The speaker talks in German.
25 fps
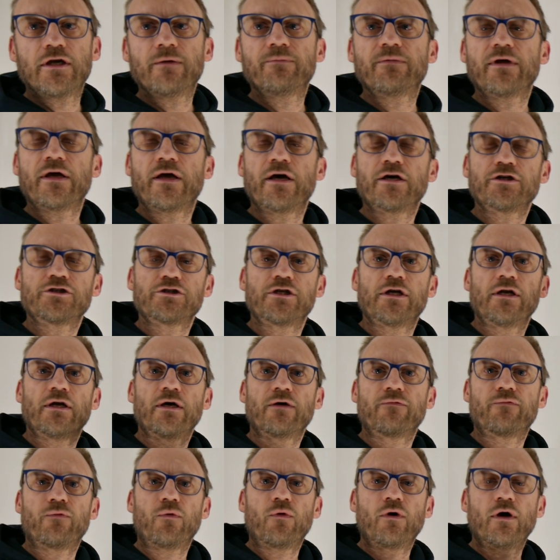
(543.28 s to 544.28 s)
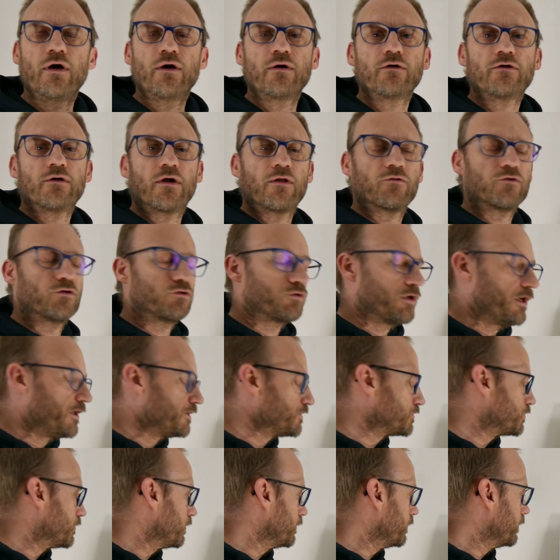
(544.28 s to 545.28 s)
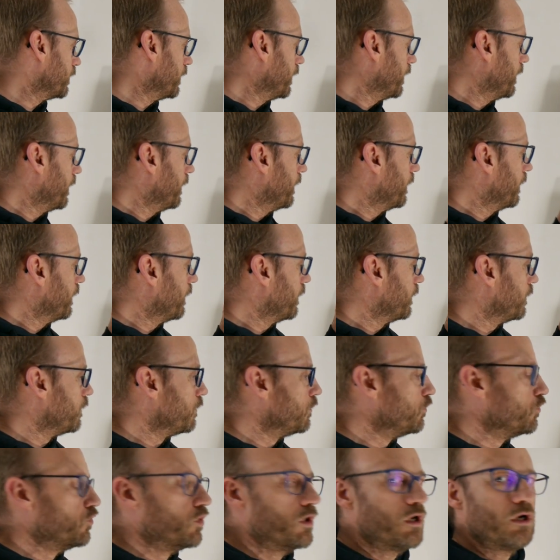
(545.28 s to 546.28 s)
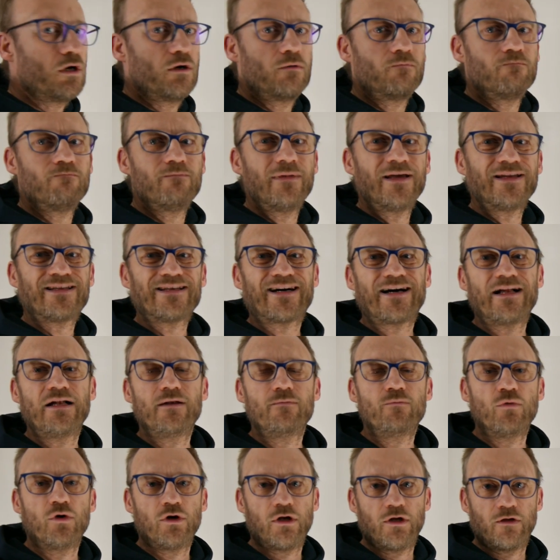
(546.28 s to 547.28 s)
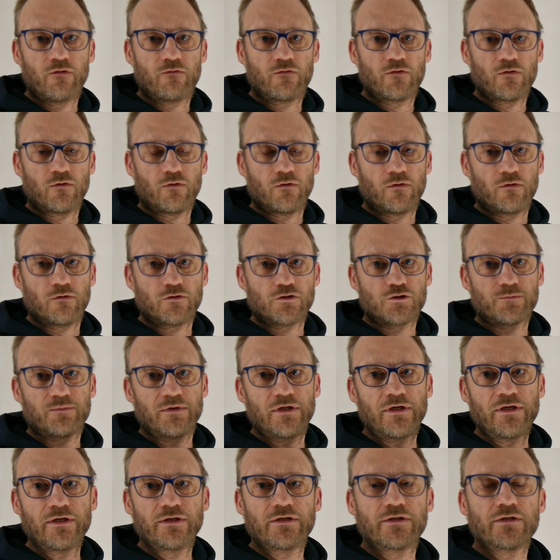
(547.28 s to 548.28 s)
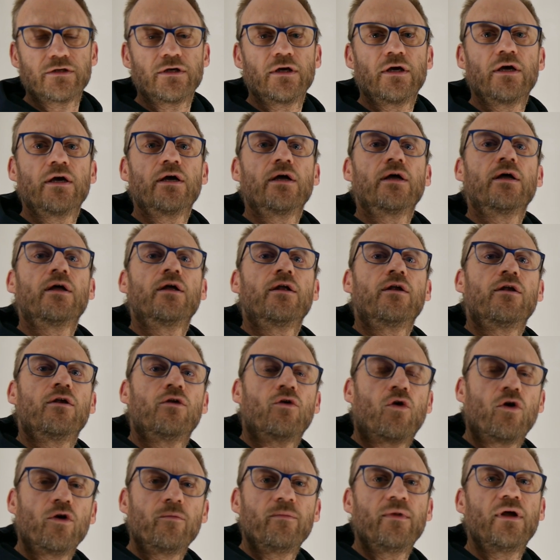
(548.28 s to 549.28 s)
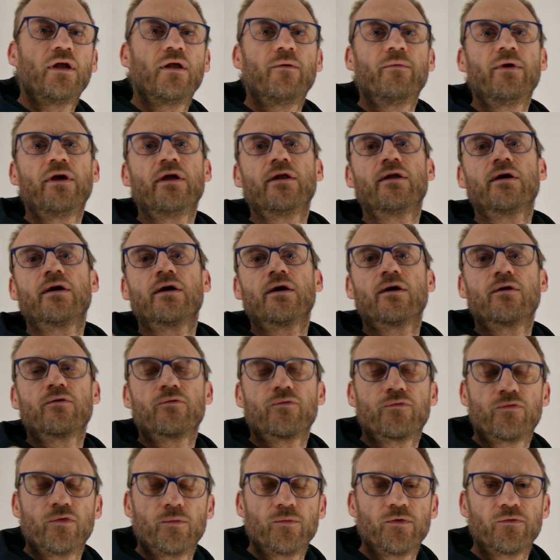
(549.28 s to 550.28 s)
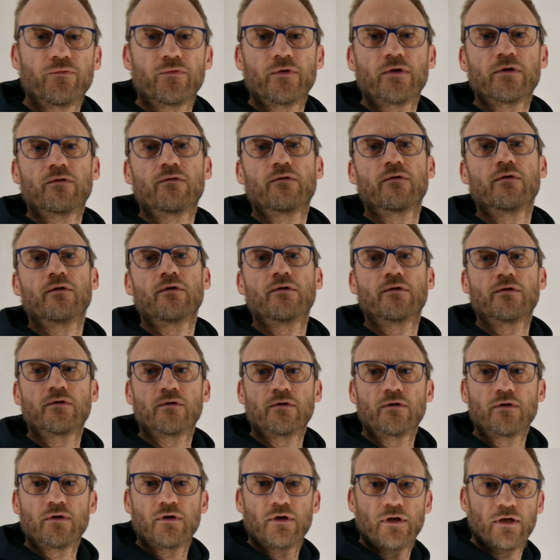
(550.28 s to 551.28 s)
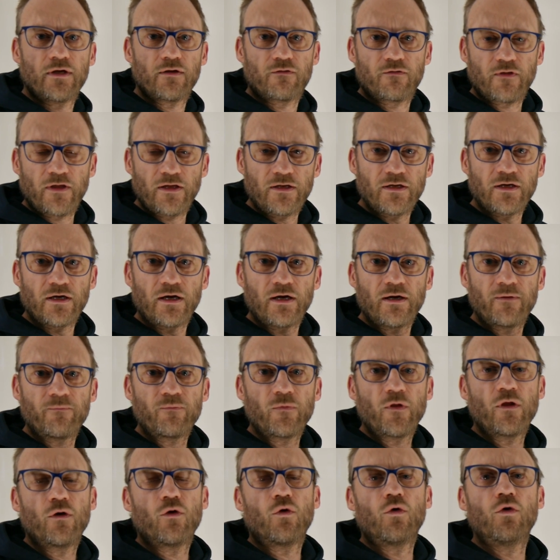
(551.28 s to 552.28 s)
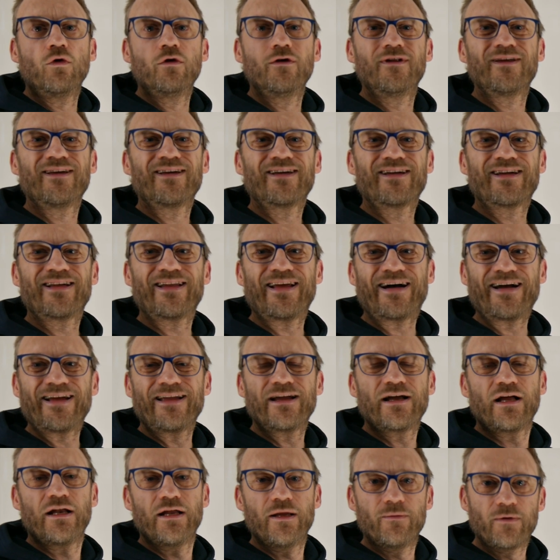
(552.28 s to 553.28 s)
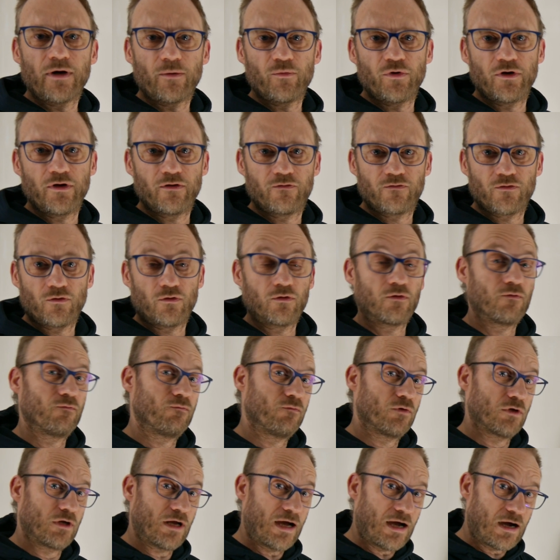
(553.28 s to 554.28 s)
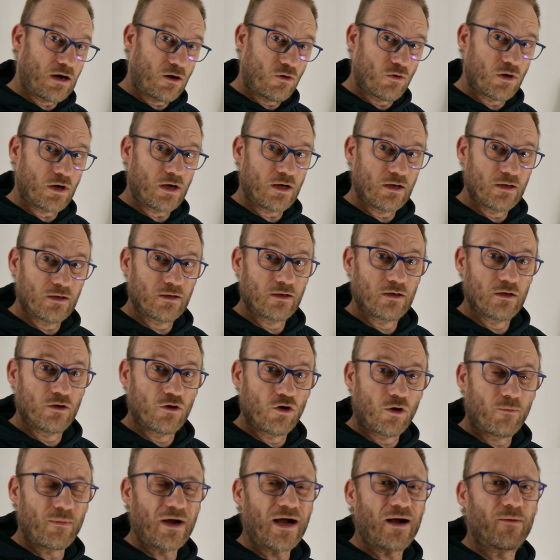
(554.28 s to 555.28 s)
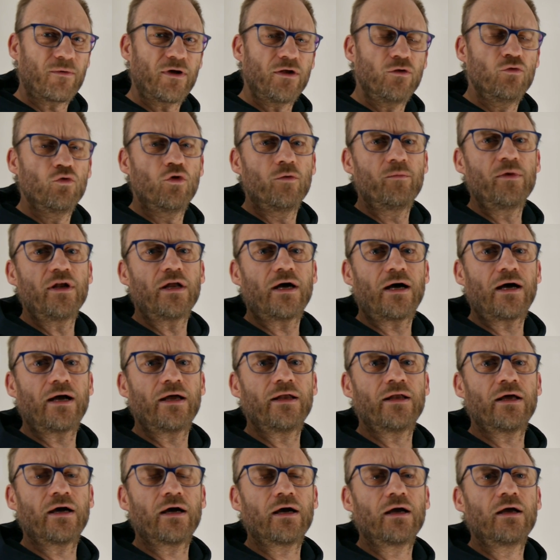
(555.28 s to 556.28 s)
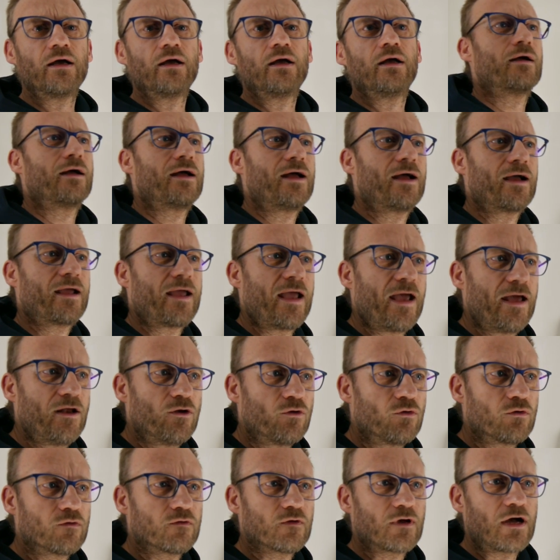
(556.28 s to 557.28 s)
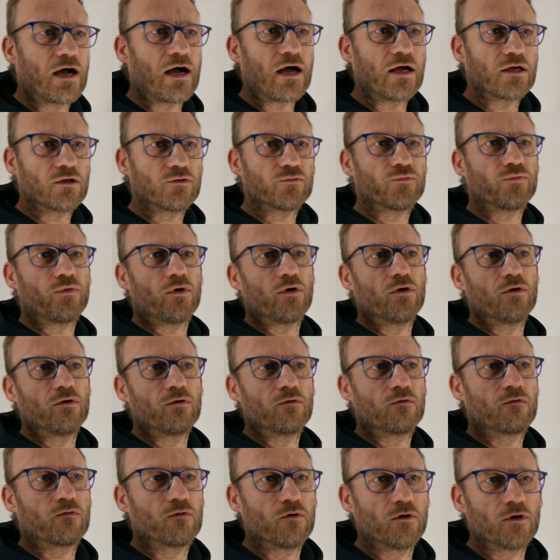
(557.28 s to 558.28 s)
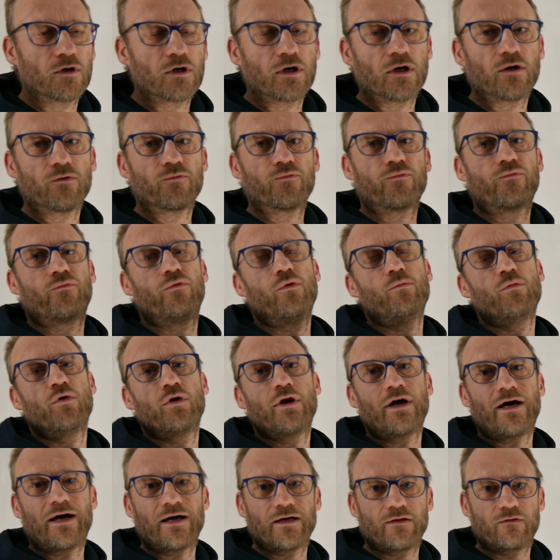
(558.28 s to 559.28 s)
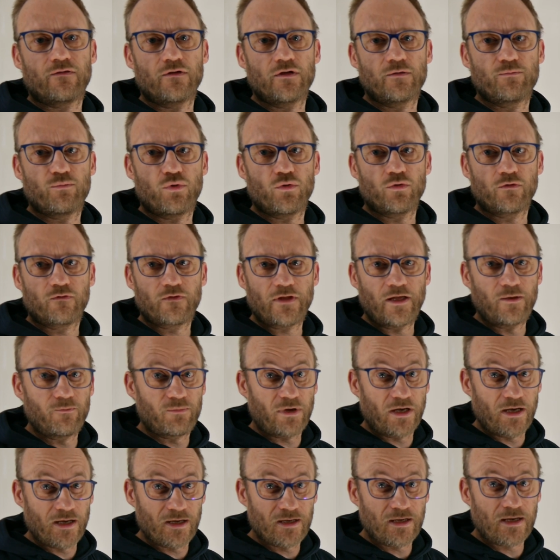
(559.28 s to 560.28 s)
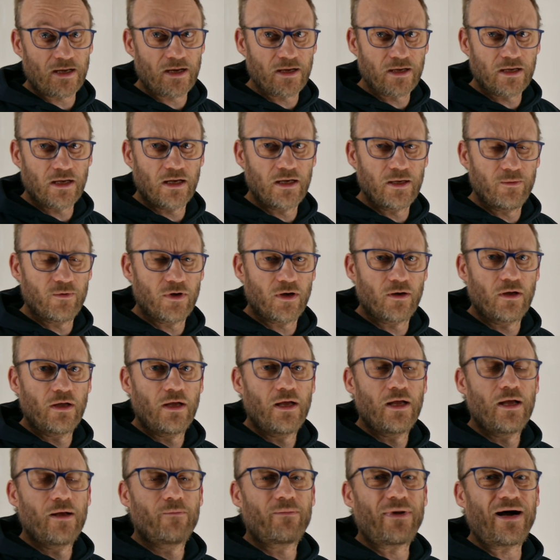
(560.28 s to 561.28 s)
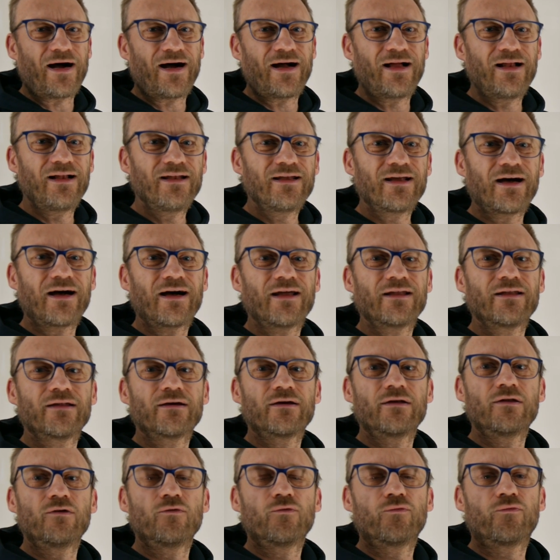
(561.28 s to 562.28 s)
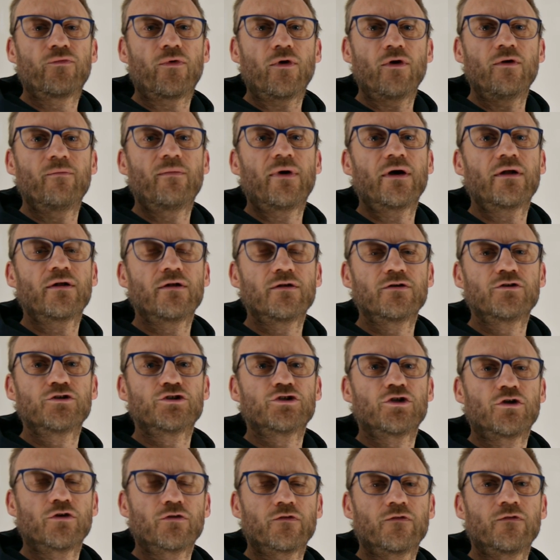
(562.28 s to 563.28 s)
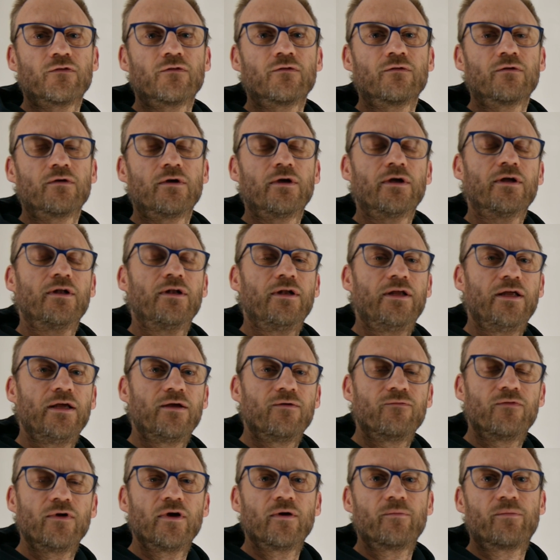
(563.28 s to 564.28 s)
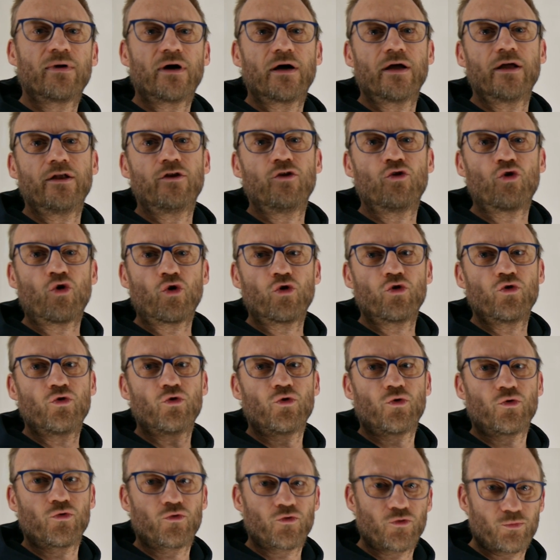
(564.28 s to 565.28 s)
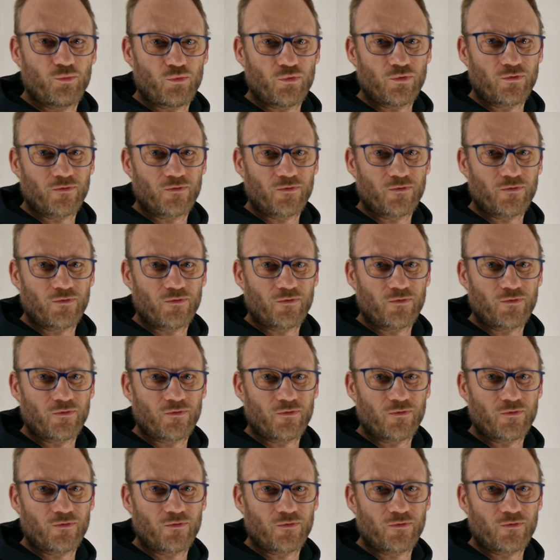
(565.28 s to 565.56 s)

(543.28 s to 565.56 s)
gibt der Hersteller vor, also Trainshot, nur Metallmunition, sprich 9 mm, 45 etc. Und Kleinkalibermunition wird auch genommen, aber nur mit einer Erkennungsrate von ca. 85% bei der Kleinkaliber. Bei allen anderen Vollmantelgeschossen liegen wir bei 99%